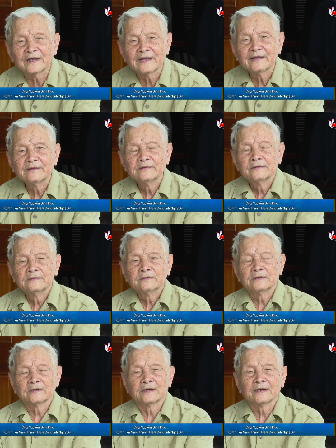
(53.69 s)
Đấy
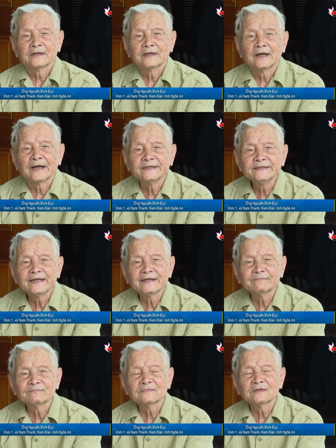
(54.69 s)
à, anh
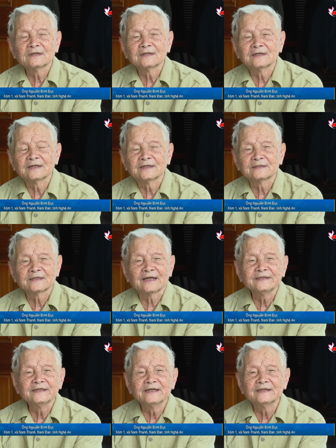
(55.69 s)
em là
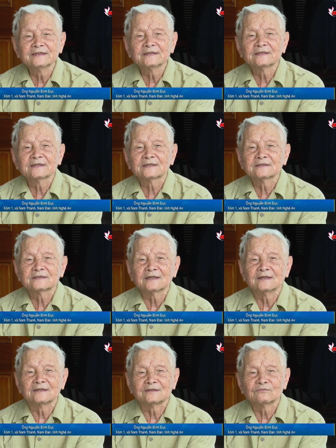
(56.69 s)
thanh niên thì
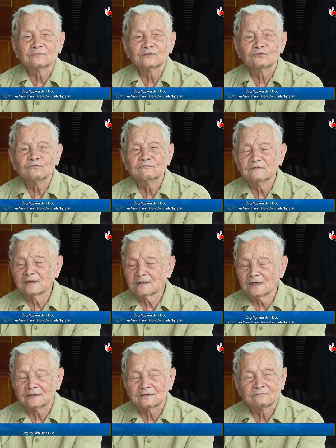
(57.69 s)
ở trong cái khu
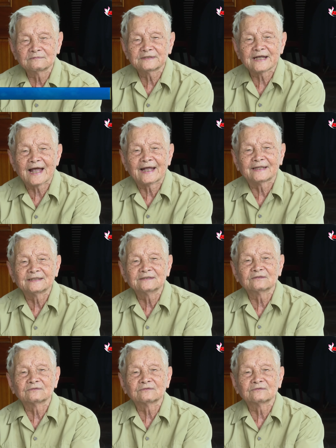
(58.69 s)
ở trong xã thì